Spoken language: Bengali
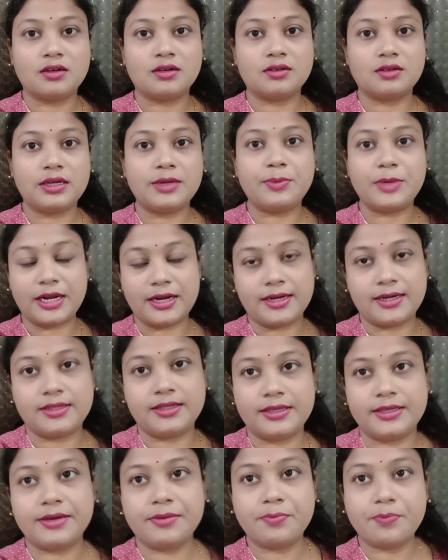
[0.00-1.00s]
লিপ লাইনার
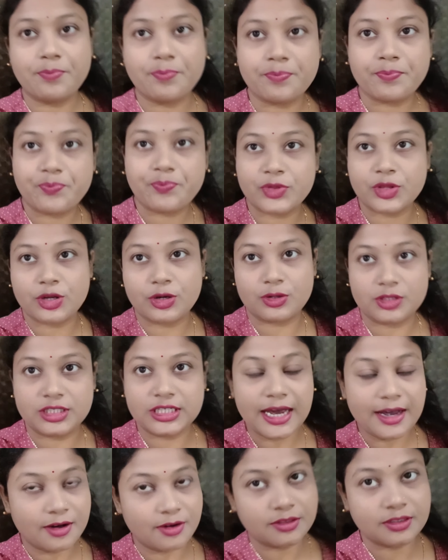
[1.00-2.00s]
দিয়ে তো
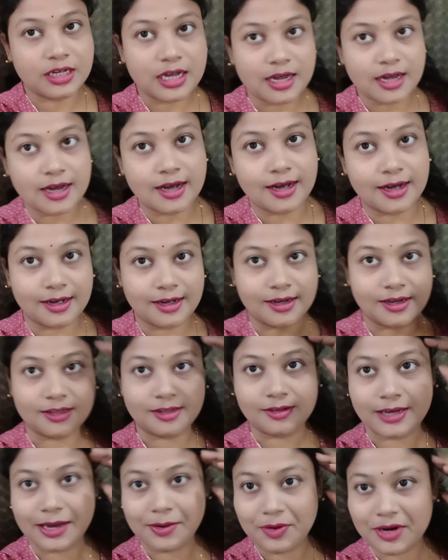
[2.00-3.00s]
যাই হোক
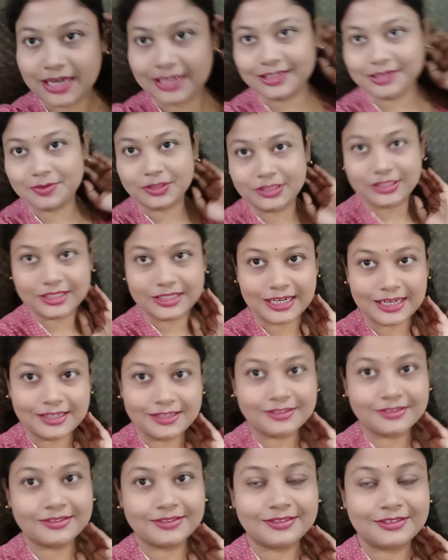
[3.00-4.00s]
তো কেমন লাগছে অবশ্যই
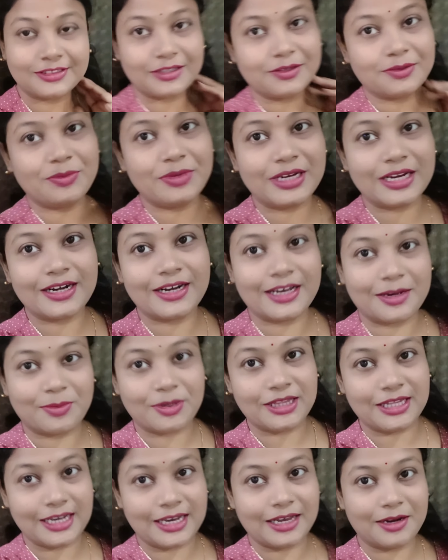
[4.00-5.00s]
জানিও চলো মিরারে
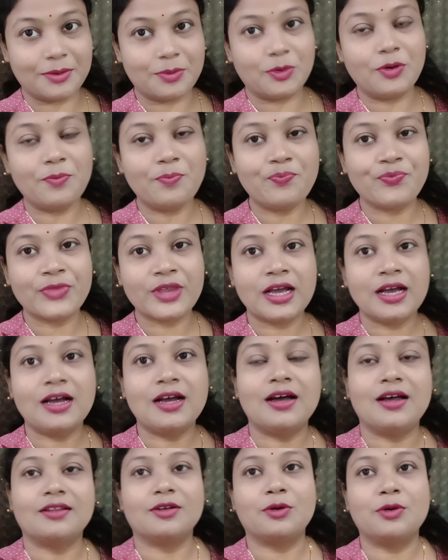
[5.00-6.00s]
একবার দেখে নেবো
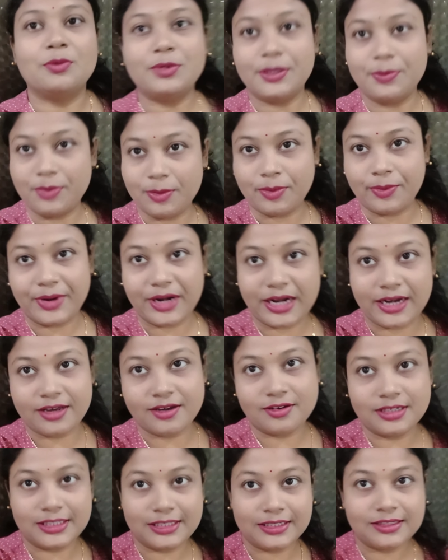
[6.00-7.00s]
তো খুব সিম্পলভাবে রেডি
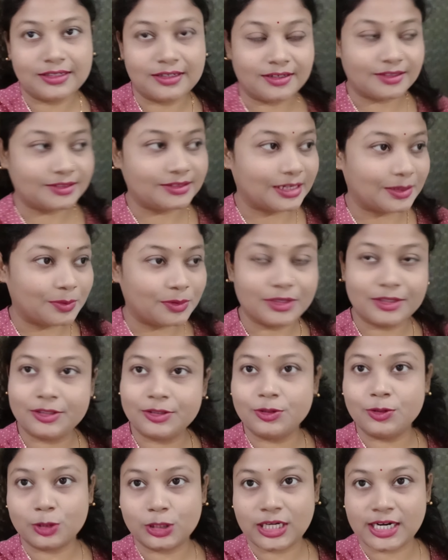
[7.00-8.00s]
হয়েছি যাবো একটু
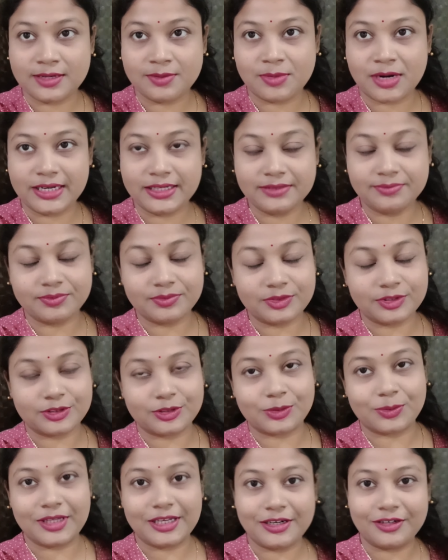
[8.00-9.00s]
গোসানি মারি তো
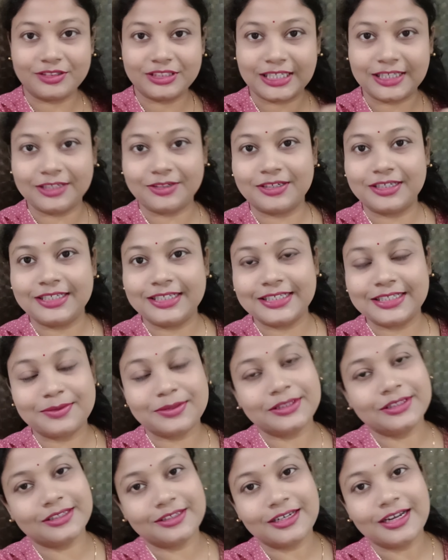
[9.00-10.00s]
তোমাদেরকেও সাথে করে নিয়ে
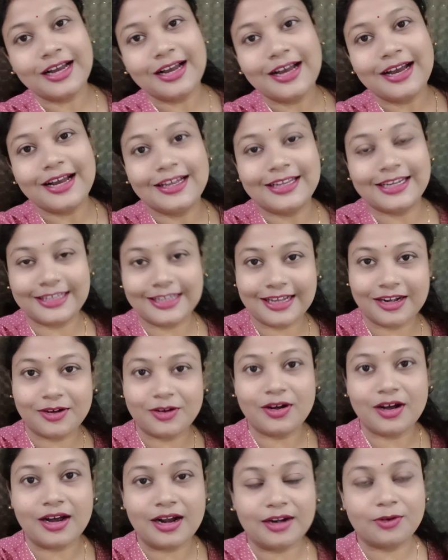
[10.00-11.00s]
যাবো তো দেখতে
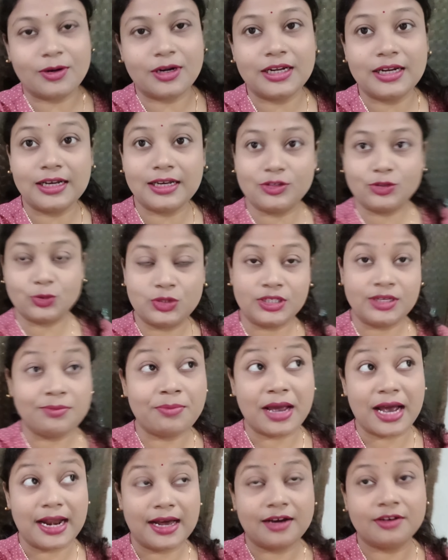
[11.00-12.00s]
থাকো আর ওখানে নাকি শুনছি
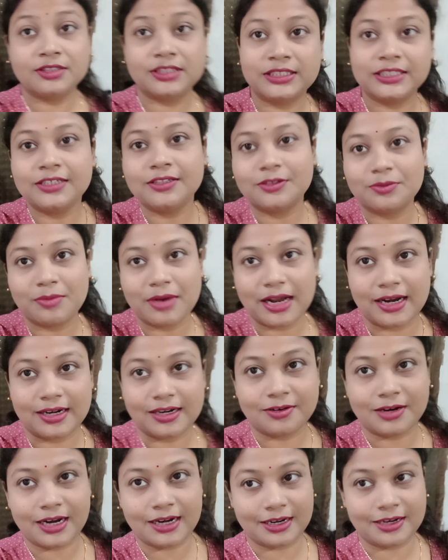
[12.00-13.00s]
মেলা হচ্ছে তো
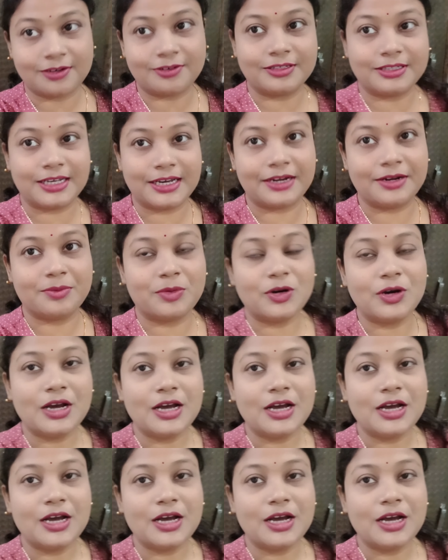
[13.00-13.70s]
মেলাটাও হালকা করে দেখে নেবো